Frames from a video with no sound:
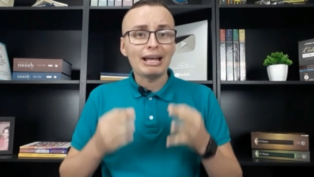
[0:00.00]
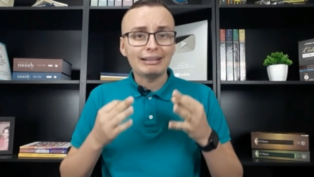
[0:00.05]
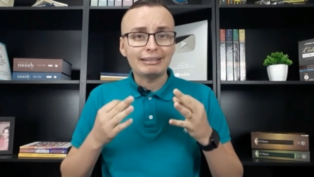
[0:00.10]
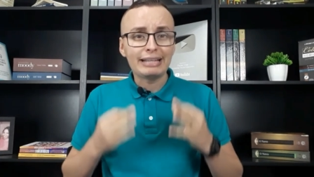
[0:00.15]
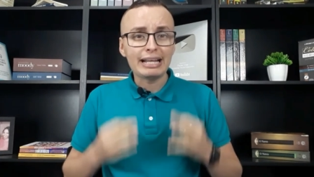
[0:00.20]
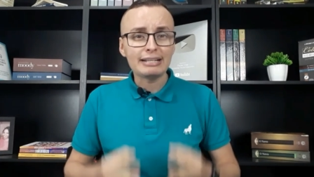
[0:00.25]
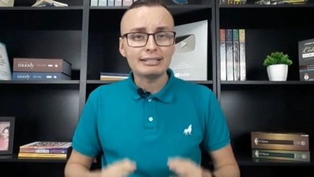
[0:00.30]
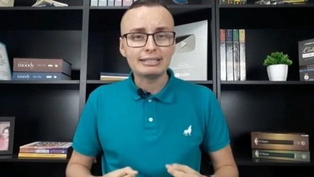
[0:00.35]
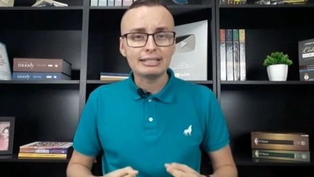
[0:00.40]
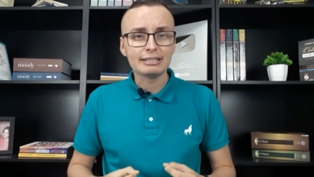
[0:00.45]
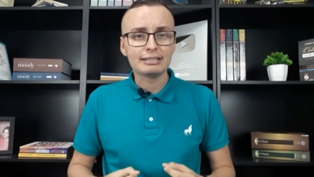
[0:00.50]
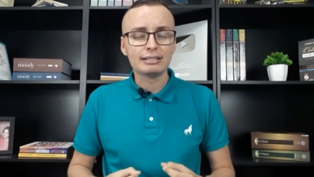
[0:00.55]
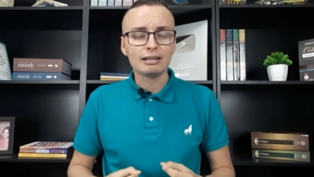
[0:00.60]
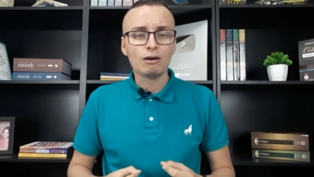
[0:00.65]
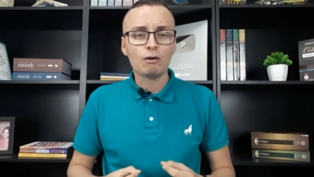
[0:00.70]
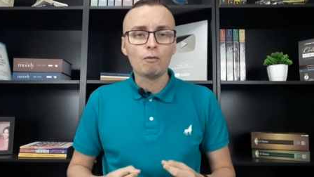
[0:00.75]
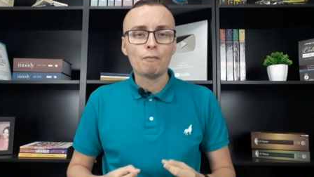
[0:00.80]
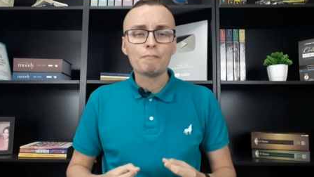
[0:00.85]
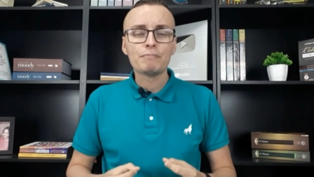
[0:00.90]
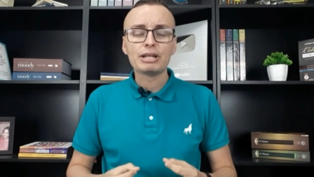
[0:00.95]
a
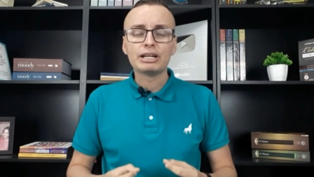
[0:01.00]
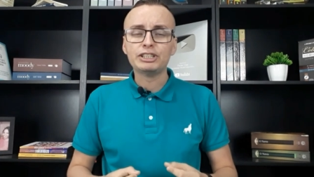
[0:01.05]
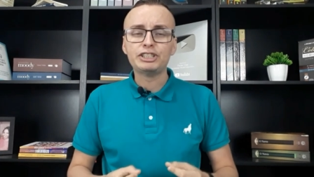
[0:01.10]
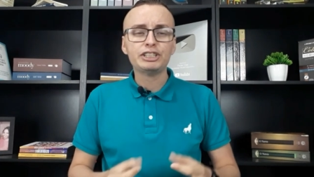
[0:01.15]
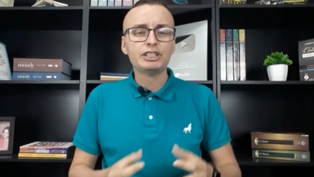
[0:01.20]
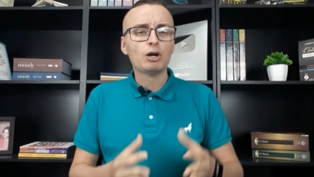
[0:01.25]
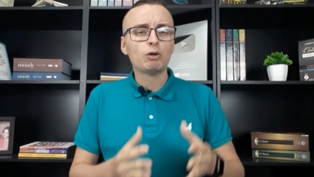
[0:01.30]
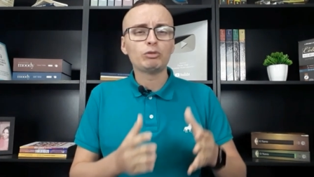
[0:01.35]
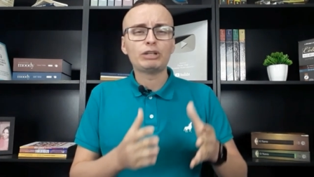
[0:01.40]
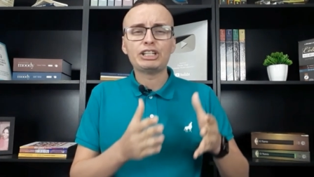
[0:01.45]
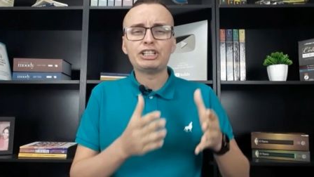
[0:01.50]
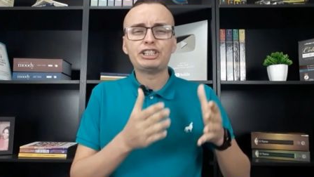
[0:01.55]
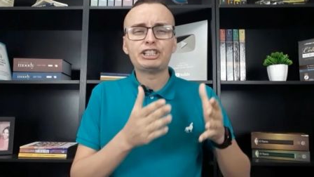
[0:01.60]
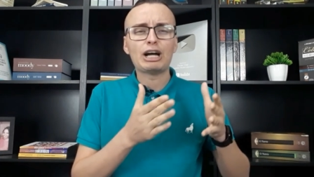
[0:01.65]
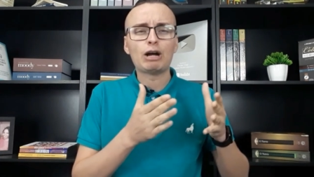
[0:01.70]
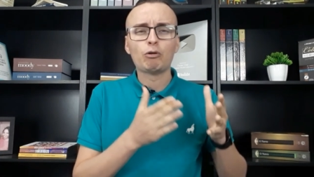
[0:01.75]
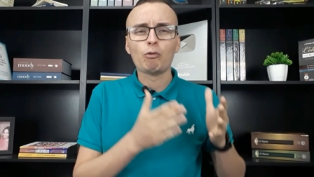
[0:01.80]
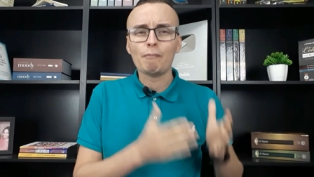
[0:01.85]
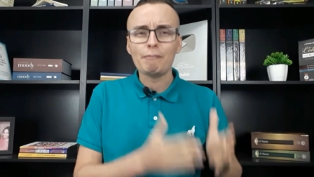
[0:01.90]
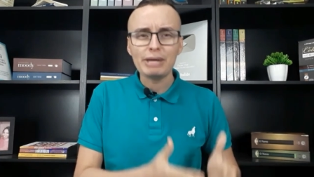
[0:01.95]
decisão de não
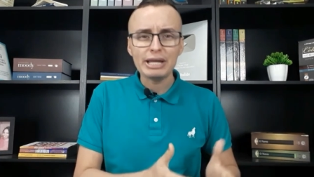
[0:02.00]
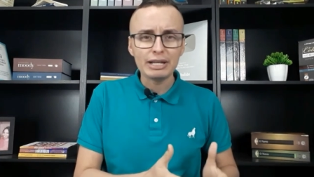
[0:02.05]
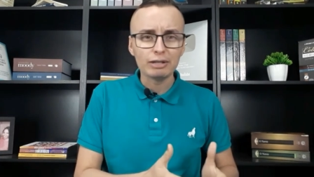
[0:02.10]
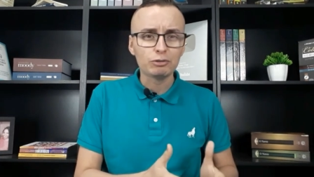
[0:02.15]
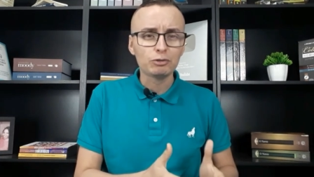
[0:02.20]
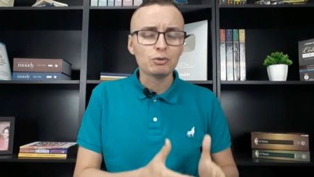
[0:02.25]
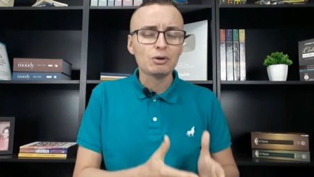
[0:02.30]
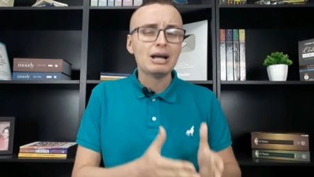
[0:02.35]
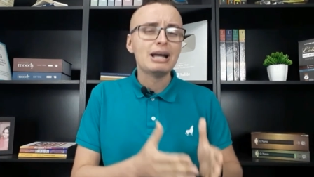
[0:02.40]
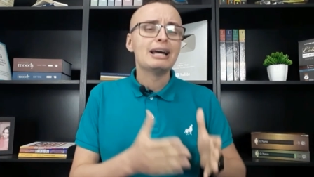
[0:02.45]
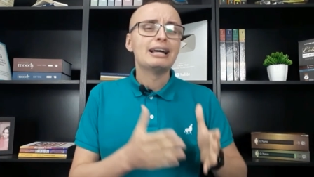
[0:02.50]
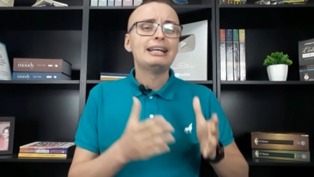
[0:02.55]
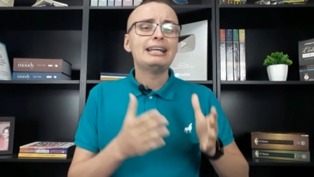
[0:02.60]
deixar o medo,